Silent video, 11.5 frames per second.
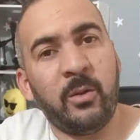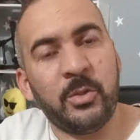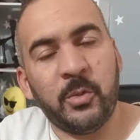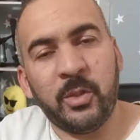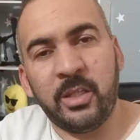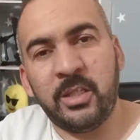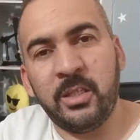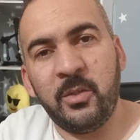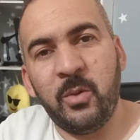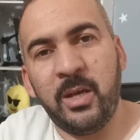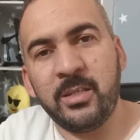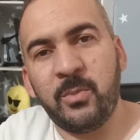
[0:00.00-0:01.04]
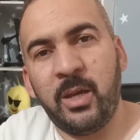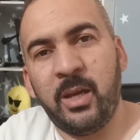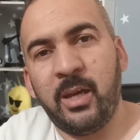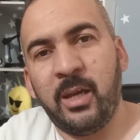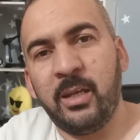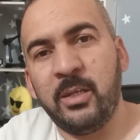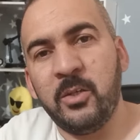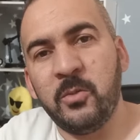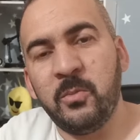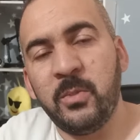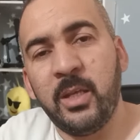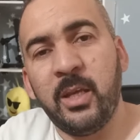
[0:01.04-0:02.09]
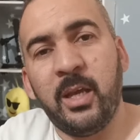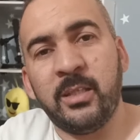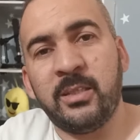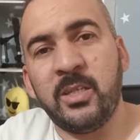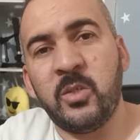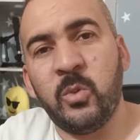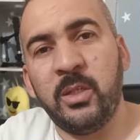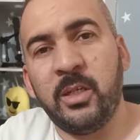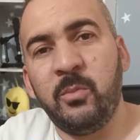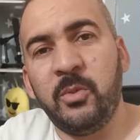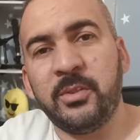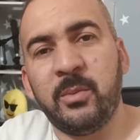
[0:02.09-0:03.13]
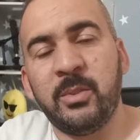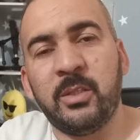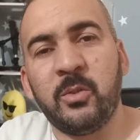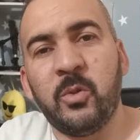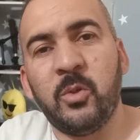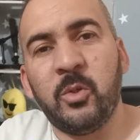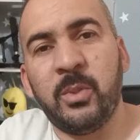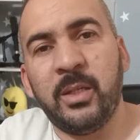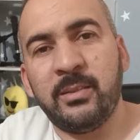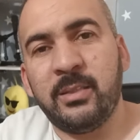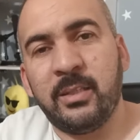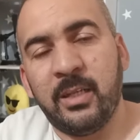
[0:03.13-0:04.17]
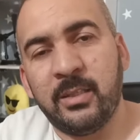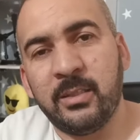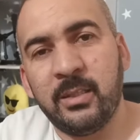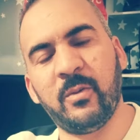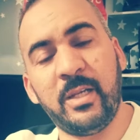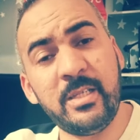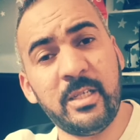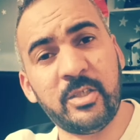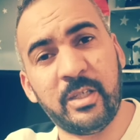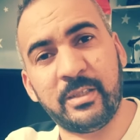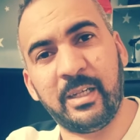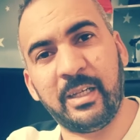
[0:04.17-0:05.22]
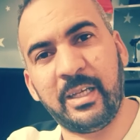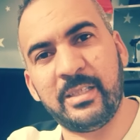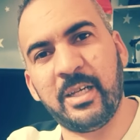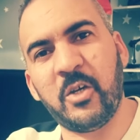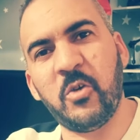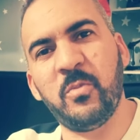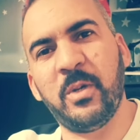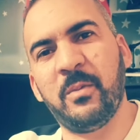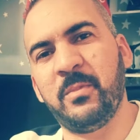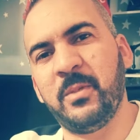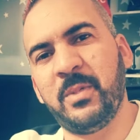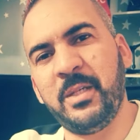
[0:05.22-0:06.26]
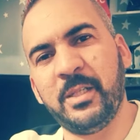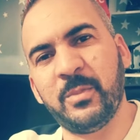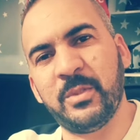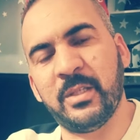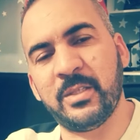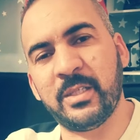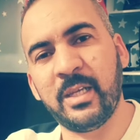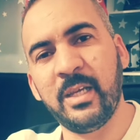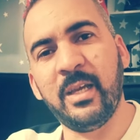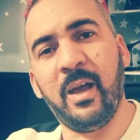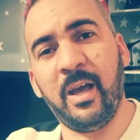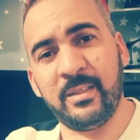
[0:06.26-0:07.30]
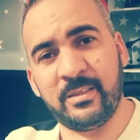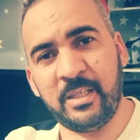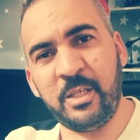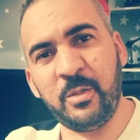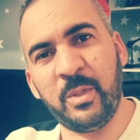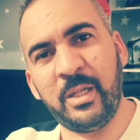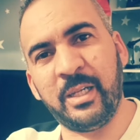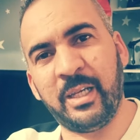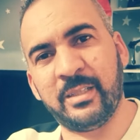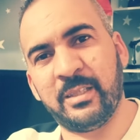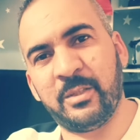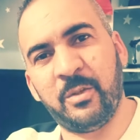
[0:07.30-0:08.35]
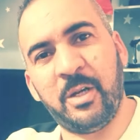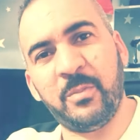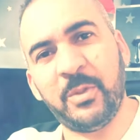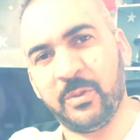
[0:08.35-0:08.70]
الوضع كثيرا وأصبح اليوم التسويق مرتبطا كله بالانترنت وليس شرطا لكي تقوم ببيع منتجك أن تذهب لكي تطرق